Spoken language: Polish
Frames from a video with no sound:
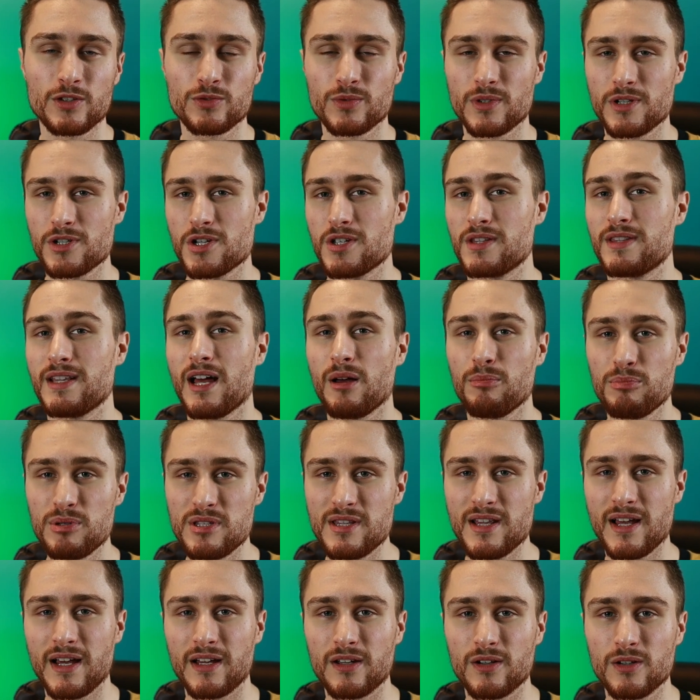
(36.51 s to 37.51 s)
które się
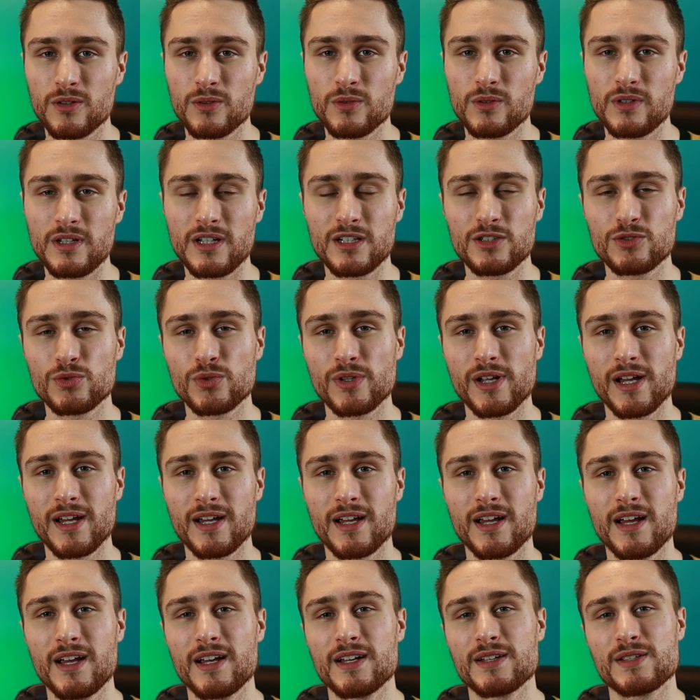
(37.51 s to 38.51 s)
napinają i
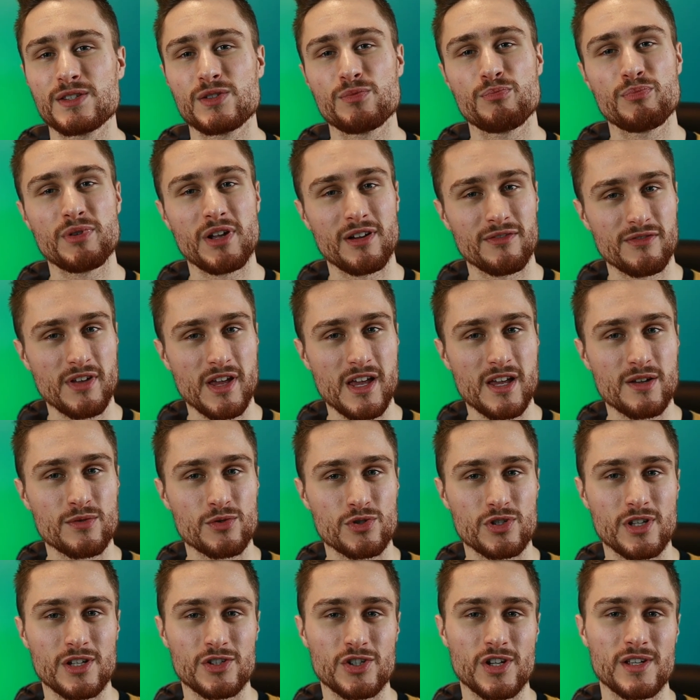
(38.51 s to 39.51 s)
które
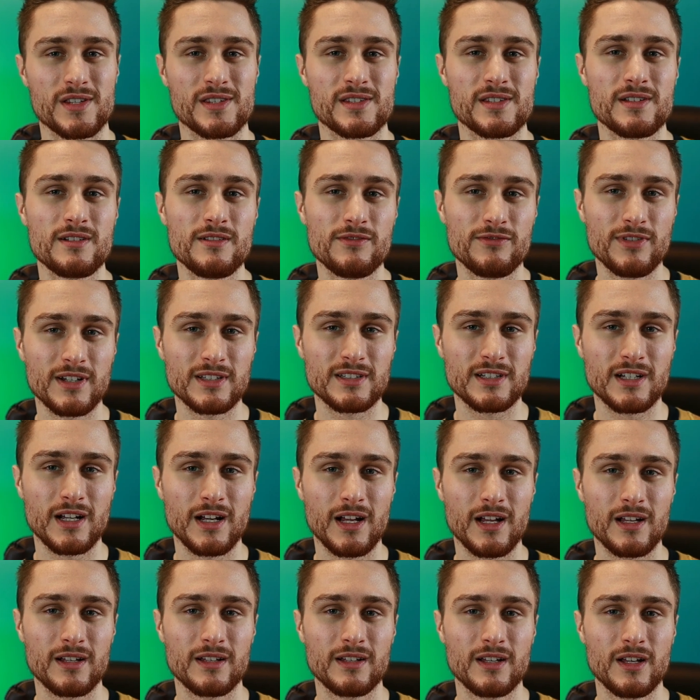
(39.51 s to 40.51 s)
sprawiają, że nasza
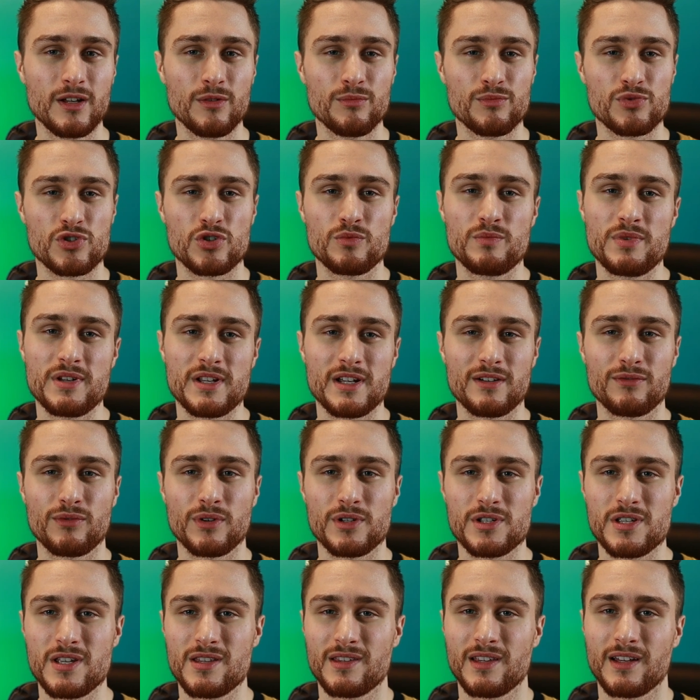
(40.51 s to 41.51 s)
sylwetka przybiera
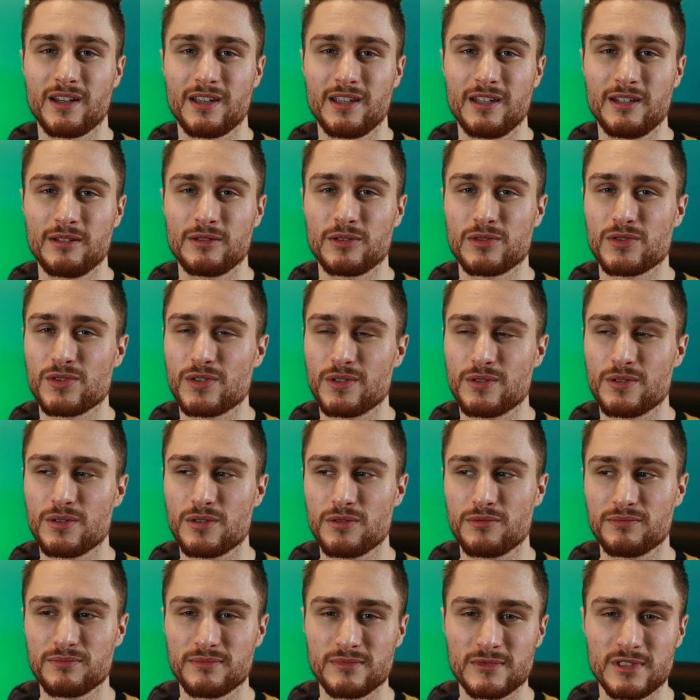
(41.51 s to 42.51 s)
właśnie taki
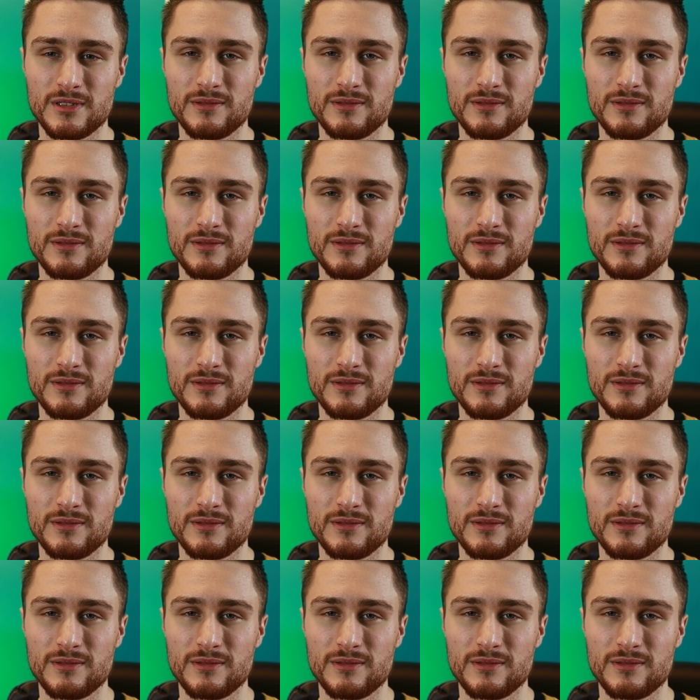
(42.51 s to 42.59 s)
dosyć